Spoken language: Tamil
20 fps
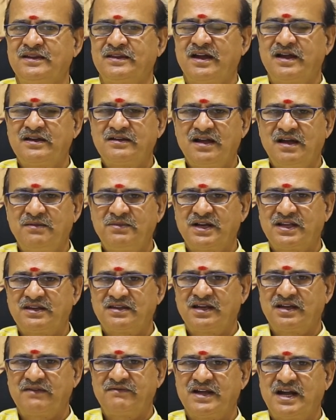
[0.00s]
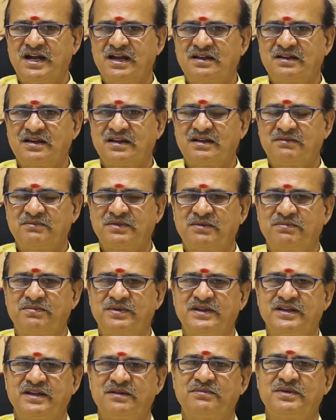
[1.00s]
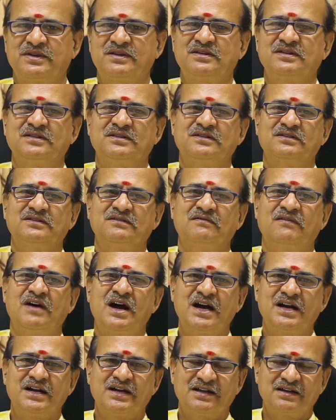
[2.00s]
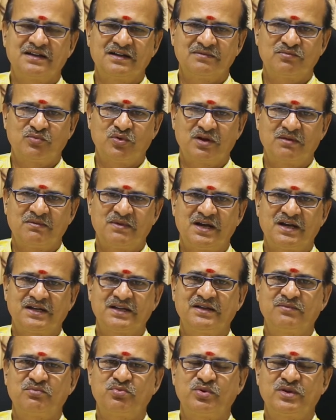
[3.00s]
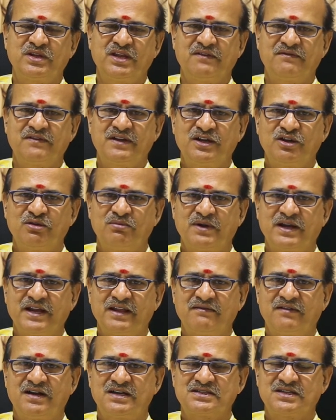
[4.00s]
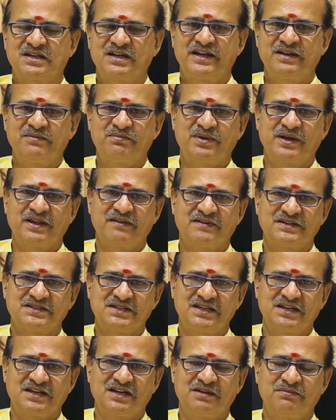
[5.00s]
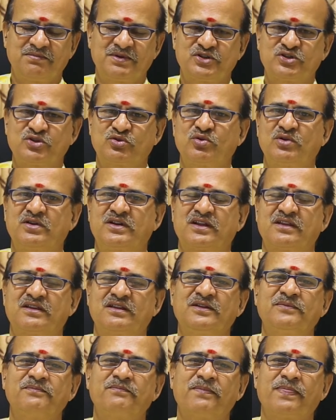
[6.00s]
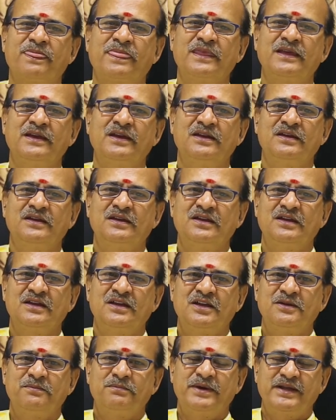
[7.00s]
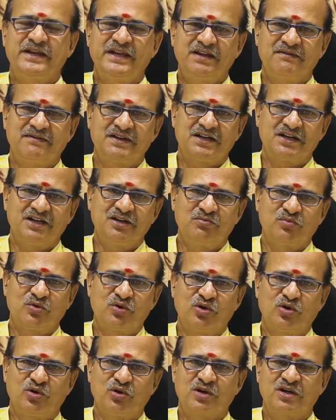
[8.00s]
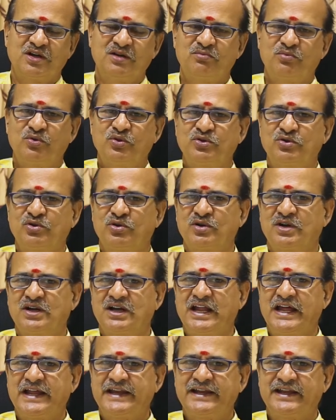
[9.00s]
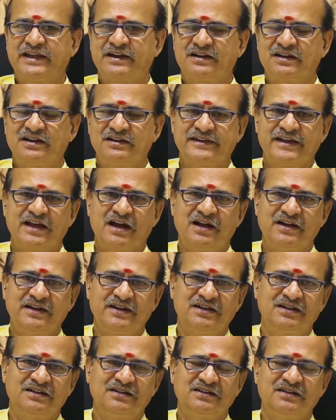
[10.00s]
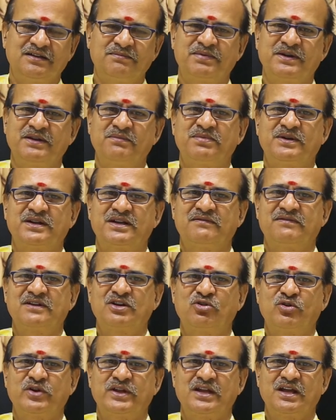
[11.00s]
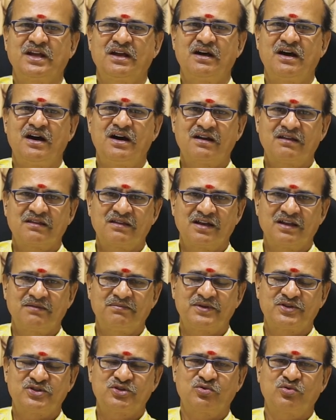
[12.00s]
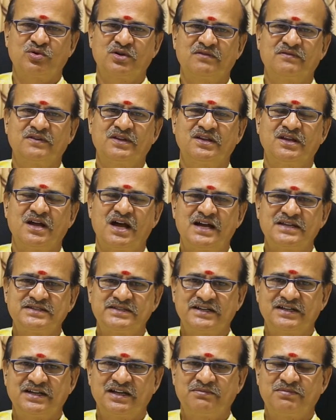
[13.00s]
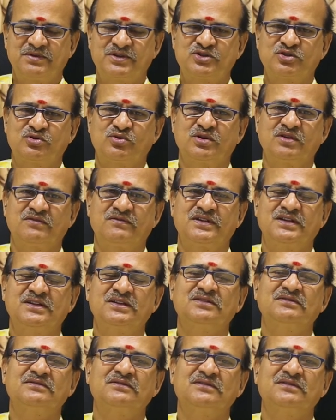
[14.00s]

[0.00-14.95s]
நான்காம் இடத்தில் வியாழக்கிரகம் இருப்பது என்பது வாகனங்கள் மூலமாக புதிய வீடு மனை வாசல் அடிப்படை வசதிகளை பெற்றுக்கொள்கிறது பெரியவர்கள் முன்னோர்கள் மூத்தோர்கள் அறிஞர்கள் ஞானிகள் இப்படிப்பட்டவர்களுடைய ஆறுதலை பெற்றுக்கொள்வது ஆசிகளை பெற்றுக்கொள்வது